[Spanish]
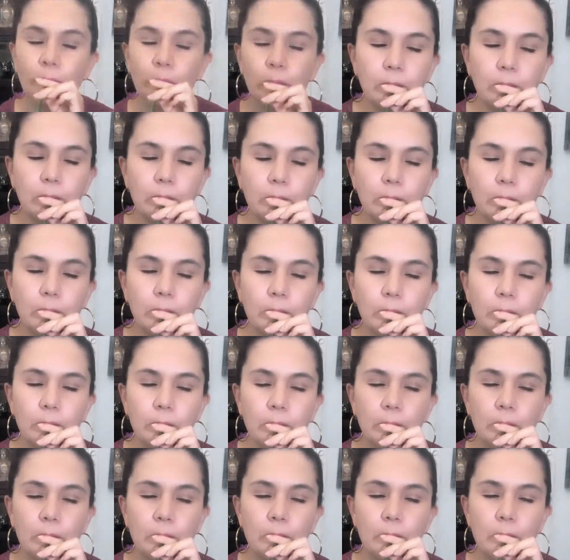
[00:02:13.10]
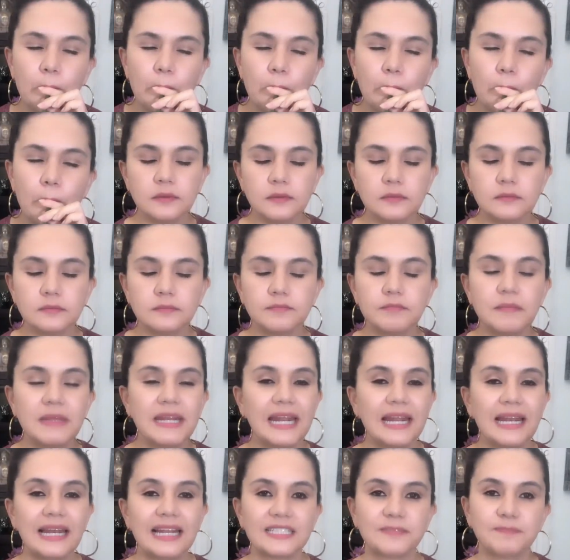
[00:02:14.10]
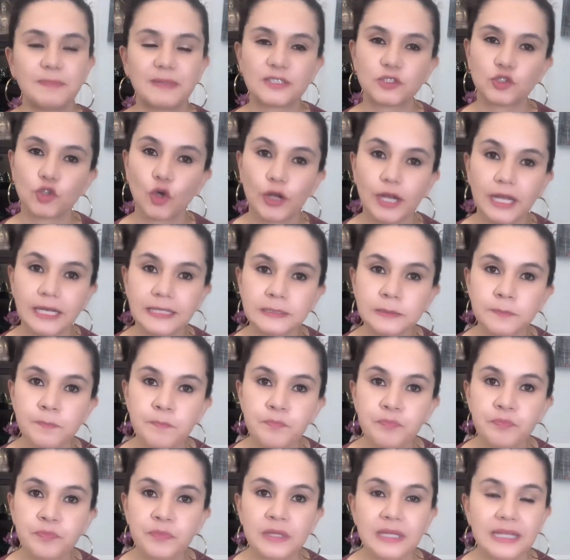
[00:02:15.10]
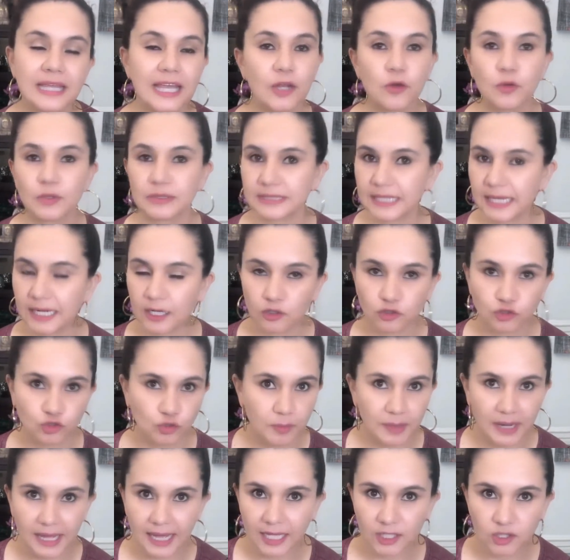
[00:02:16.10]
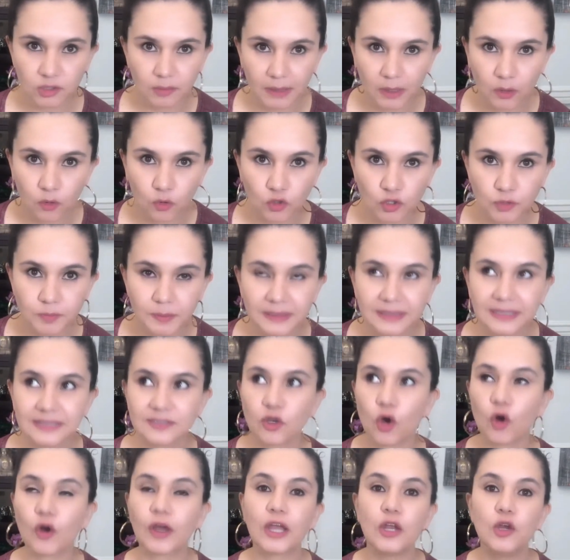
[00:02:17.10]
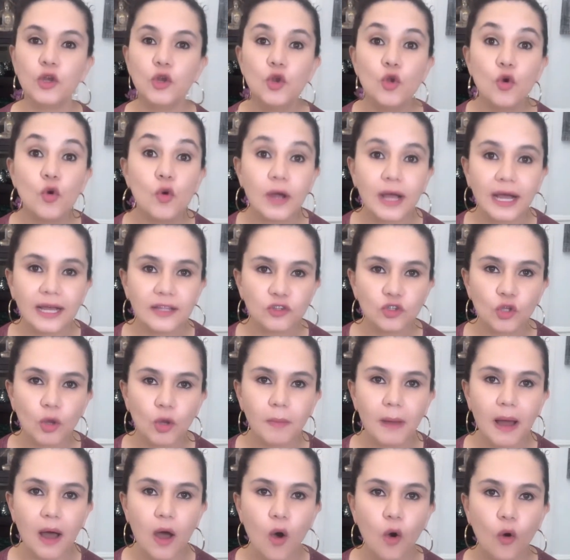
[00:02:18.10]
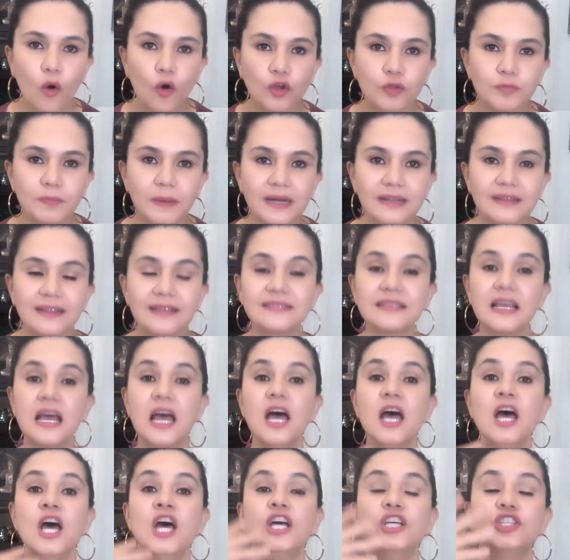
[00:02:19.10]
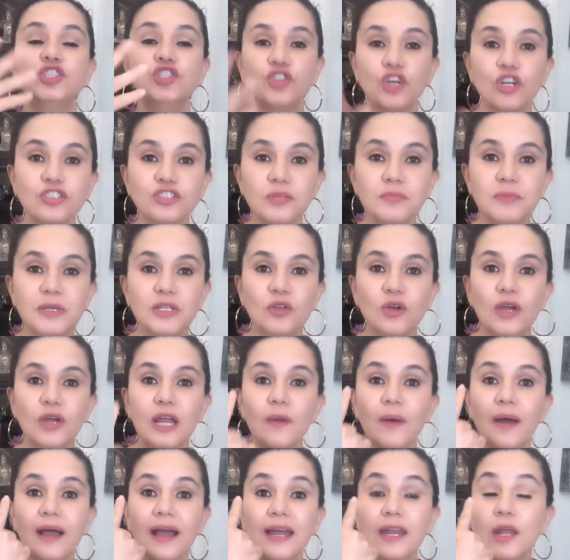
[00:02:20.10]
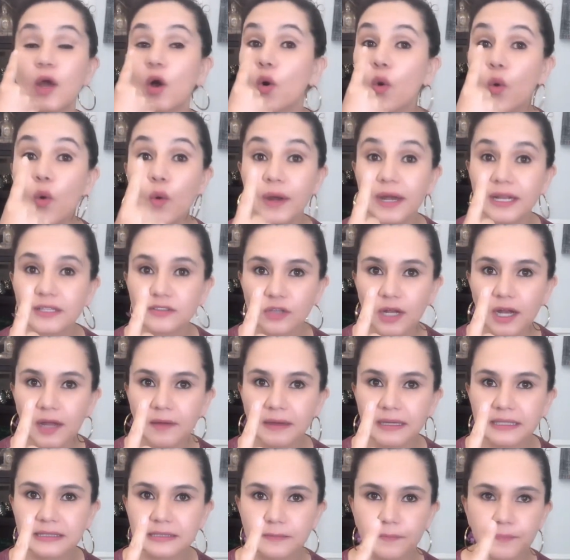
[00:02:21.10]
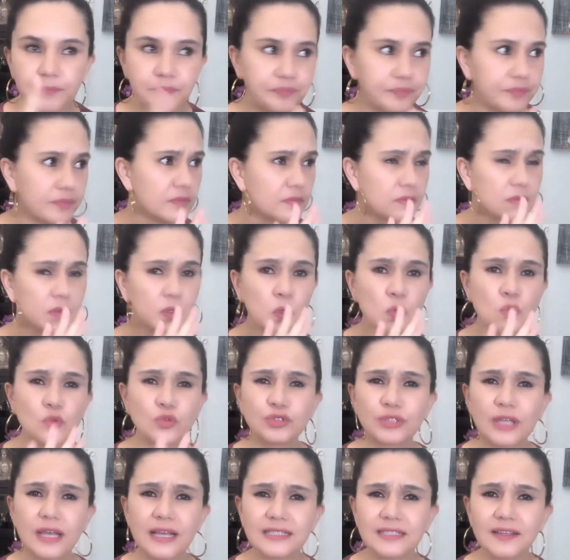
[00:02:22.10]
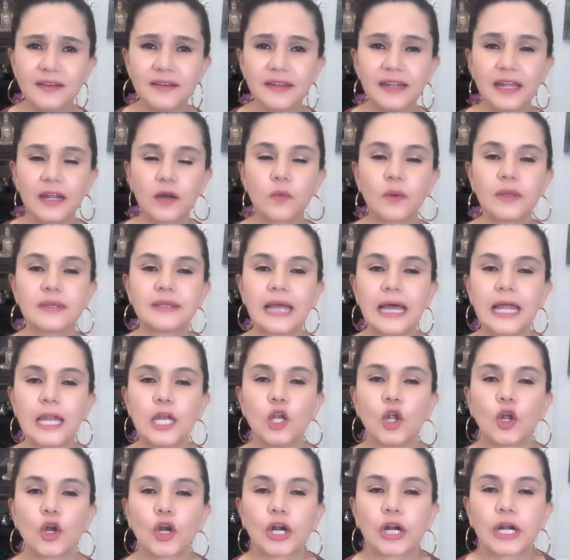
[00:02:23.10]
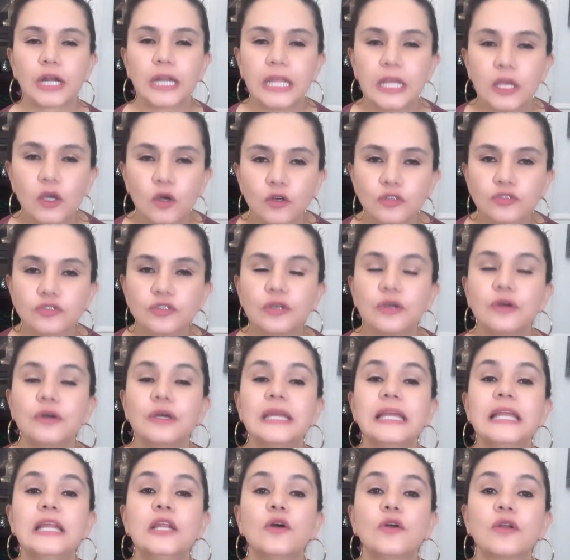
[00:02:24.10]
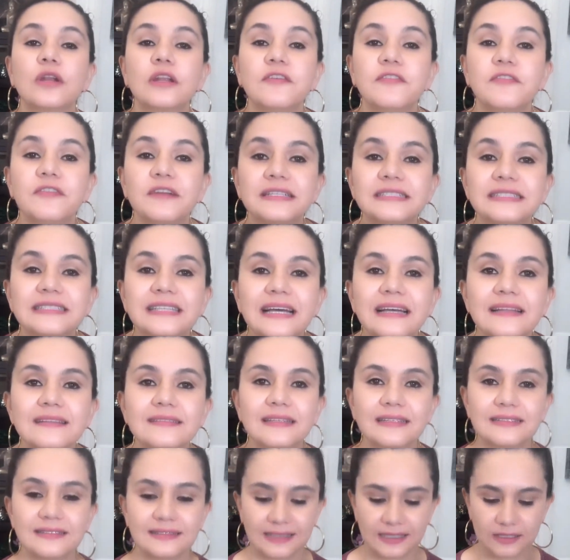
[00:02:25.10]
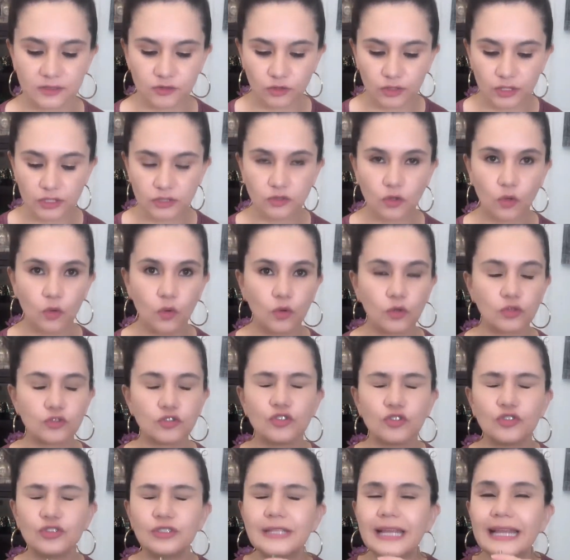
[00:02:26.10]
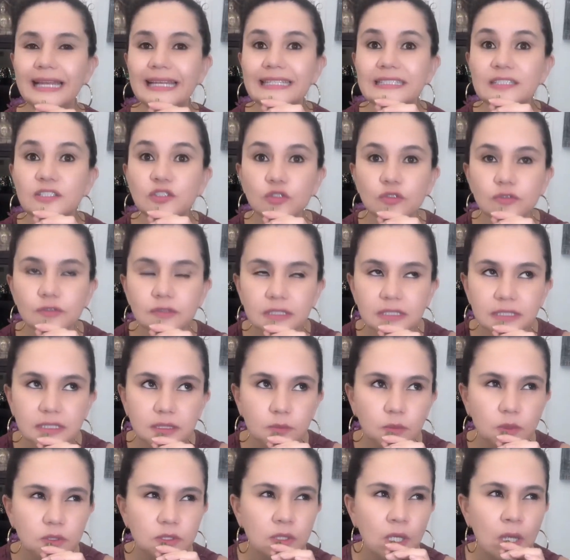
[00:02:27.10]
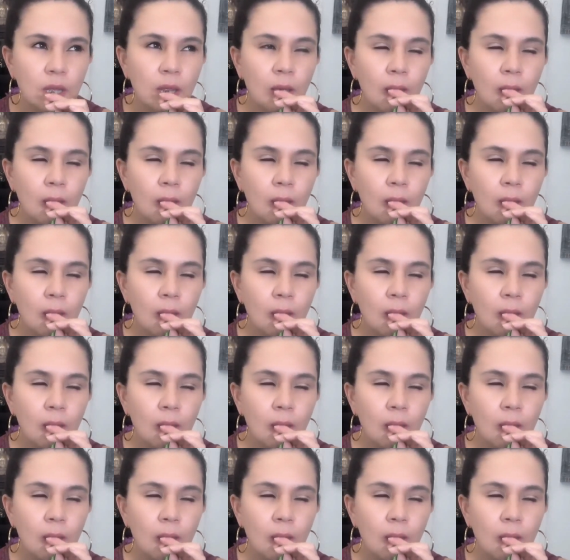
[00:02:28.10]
Mm, mire, las personas que no están acostumbradas a tomar jugos verdes o que nunca han tomado jugos verdes, yo los invito a que lo hagan una sola vez. Ustedes se van a dar cuenta los ricos y los refrescantes que son estos jugos. Son deliciosísimos.